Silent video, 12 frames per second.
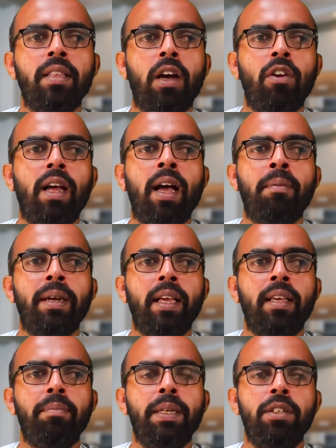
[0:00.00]
তাহলে আমার
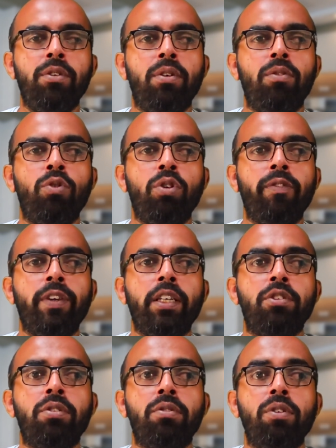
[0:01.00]
এই ভিডিওর
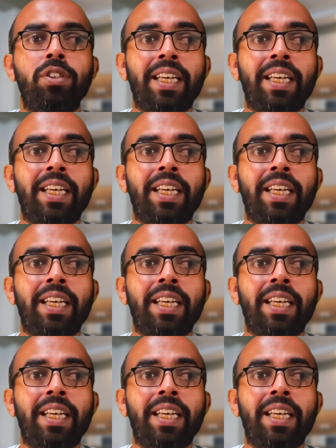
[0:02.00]
নোটিফিকেশনগুলো